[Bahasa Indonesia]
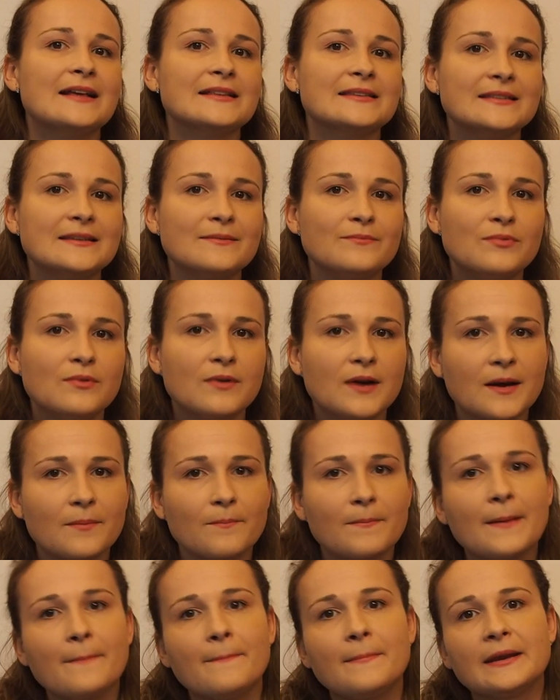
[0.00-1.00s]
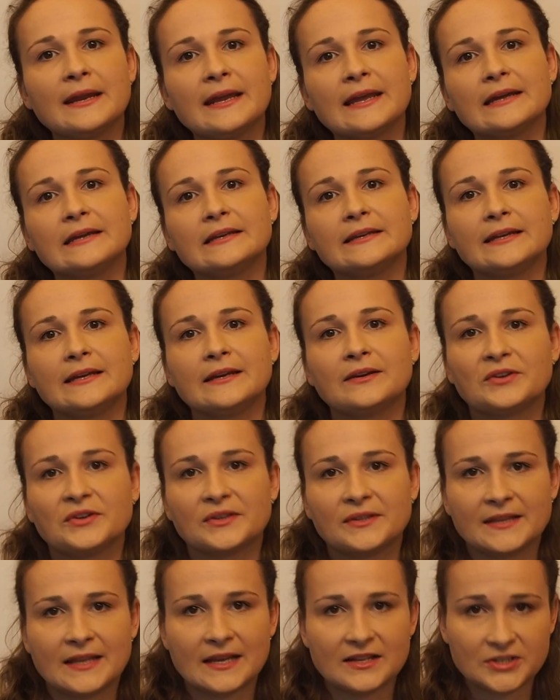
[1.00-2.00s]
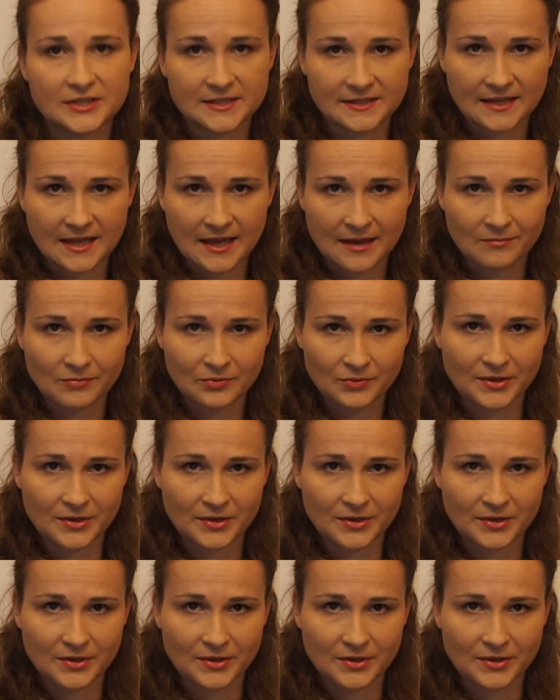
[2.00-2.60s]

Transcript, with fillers: sebuah pabrik di kota České